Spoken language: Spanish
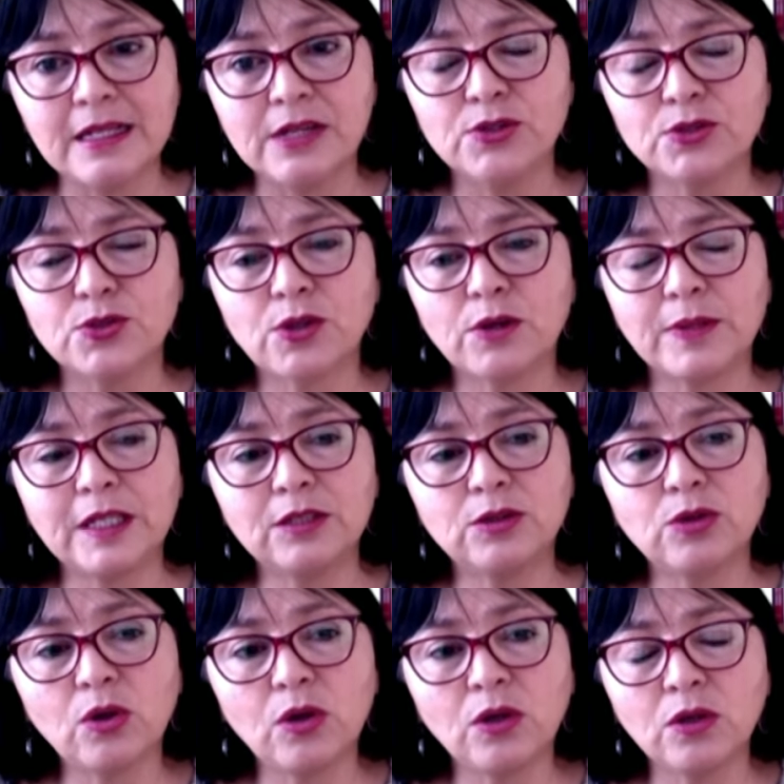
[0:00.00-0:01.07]
sobre
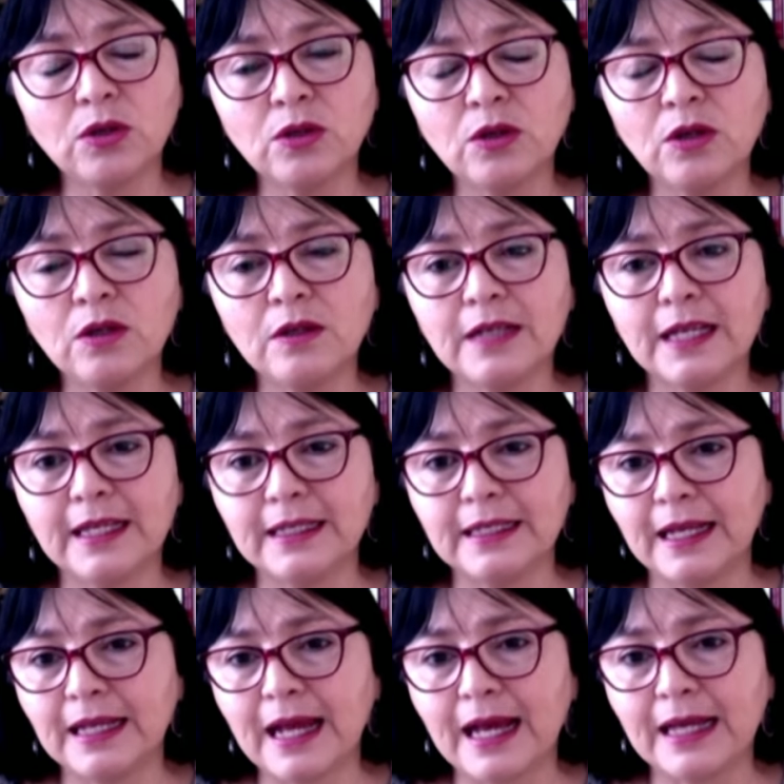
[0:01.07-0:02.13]
todo en
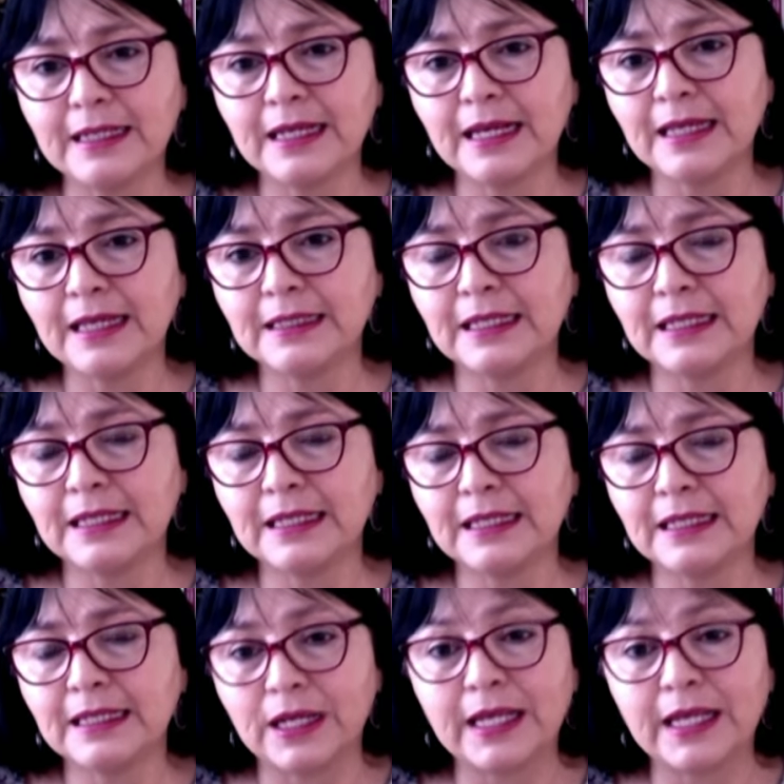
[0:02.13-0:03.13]
el área de lo que